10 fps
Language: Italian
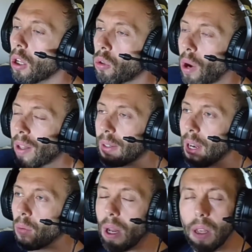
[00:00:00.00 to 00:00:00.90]
Durante
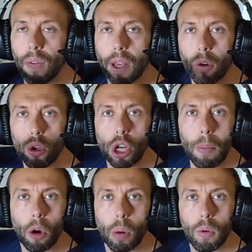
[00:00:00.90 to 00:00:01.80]
le qualifiche
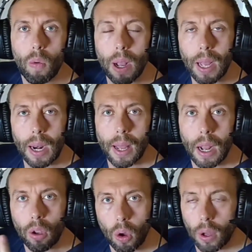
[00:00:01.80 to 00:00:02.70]
riusciamo comunque a calare
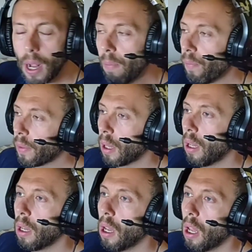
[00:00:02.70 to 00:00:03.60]
ancora,
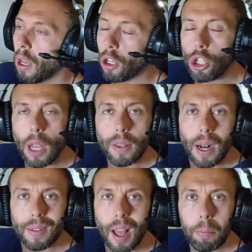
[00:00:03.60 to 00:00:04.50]
a scendere
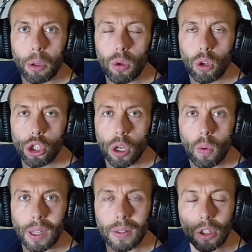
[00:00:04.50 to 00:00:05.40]
al tempo di
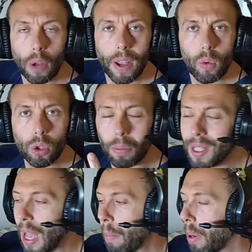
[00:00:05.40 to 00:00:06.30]
1.59.1 mi
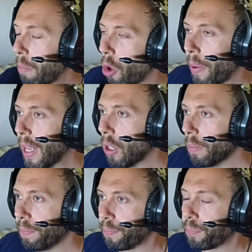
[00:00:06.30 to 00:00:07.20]
sembra più o meno,
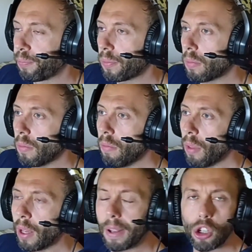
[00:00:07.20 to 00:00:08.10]

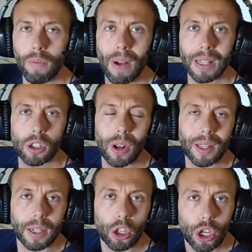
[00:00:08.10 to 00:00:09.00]
che c'è valso
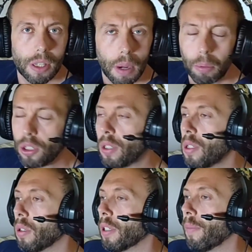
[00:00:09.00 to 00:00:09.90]
la tredicesima
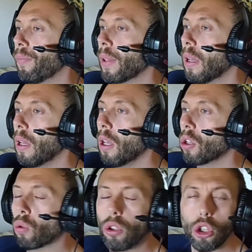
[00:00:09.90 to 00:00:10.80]
posizione,
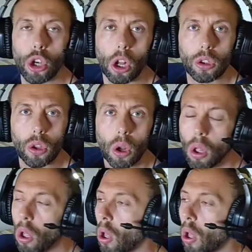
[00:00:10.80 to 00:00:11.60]
su 18.